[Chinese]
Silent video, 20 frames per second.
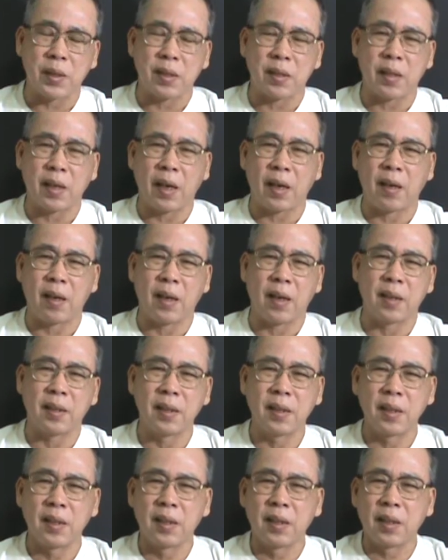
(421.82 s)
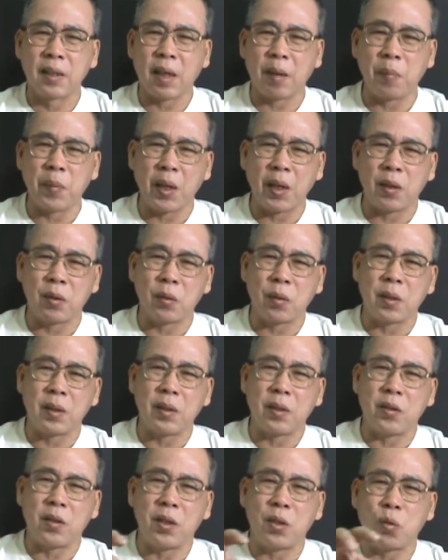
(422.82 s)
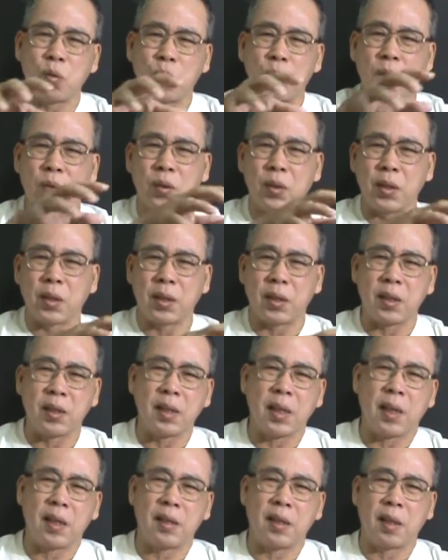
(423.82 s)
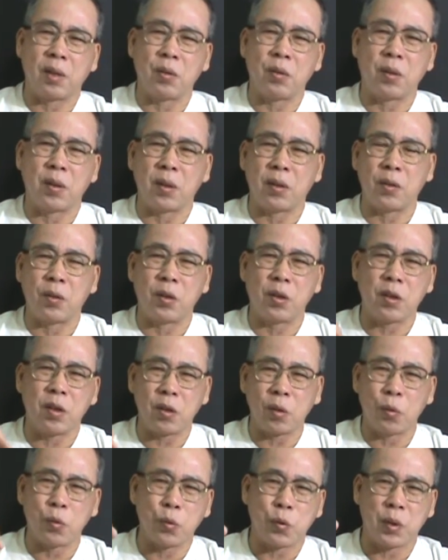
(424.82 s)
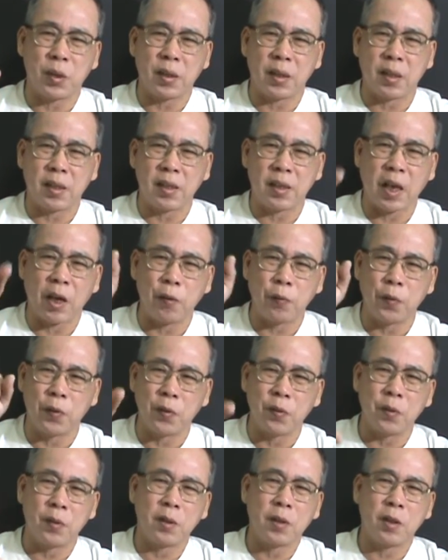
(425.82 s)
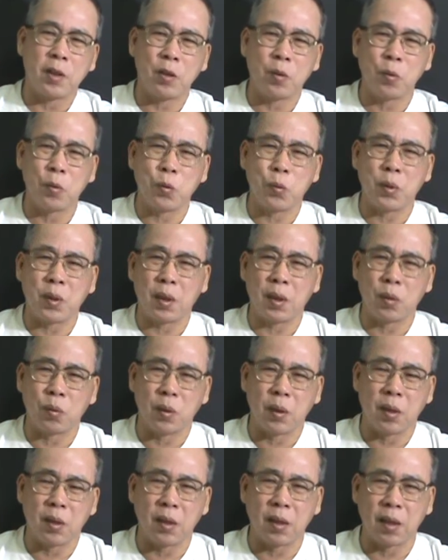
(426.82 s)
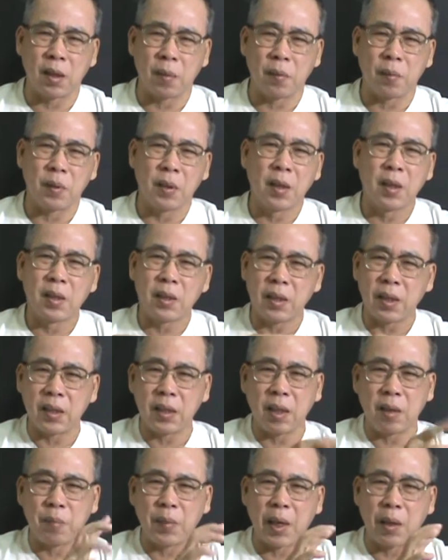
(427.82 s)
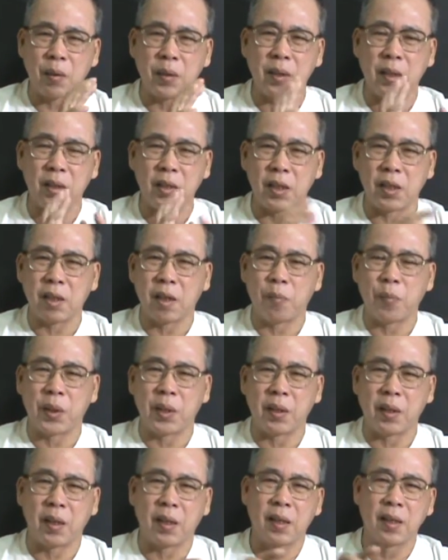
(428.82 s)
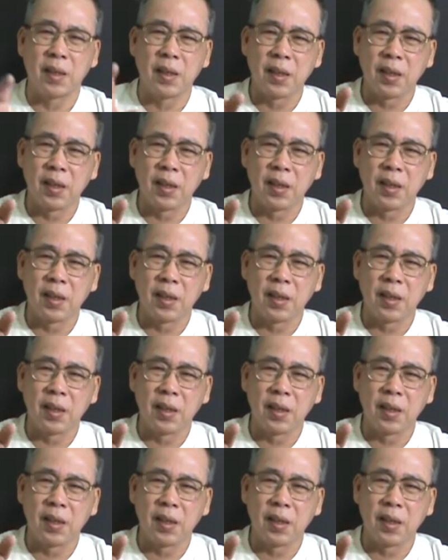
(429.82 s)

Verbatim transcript: 时代哈，他们很多这个艺术工作者下乡去啊，去搜寻啊，采风，搜寻很多的那个。等一下我们还会再介绍别的啊，